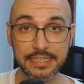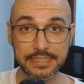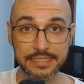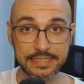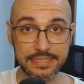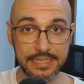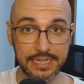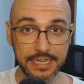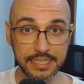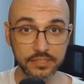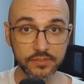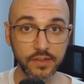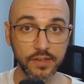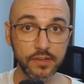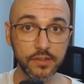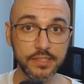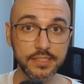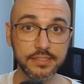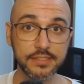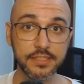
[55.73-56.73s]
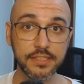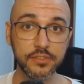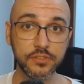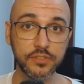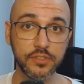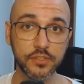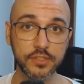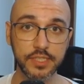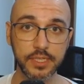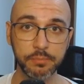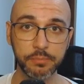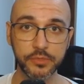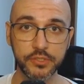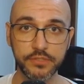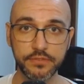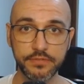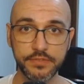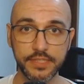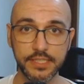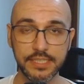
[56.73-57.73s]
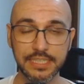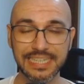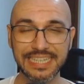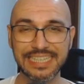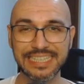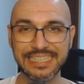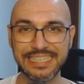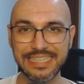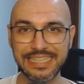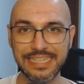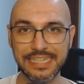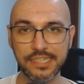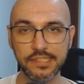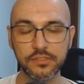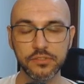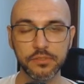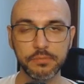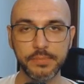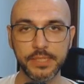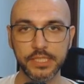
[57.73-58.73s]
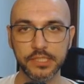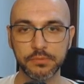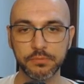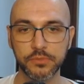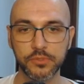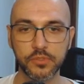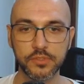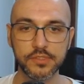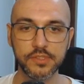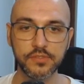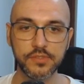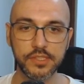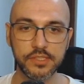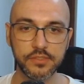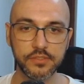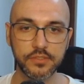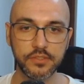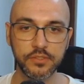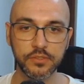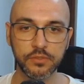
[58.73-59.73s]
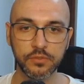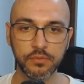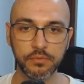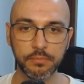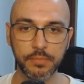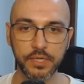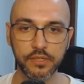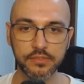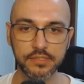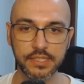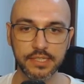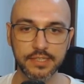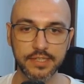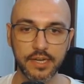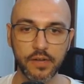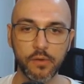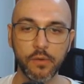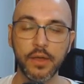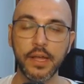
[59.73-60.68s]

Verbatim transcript: desvalorizando seu tempo de vida. Isso mesmo, todas as vezes que o Banco Central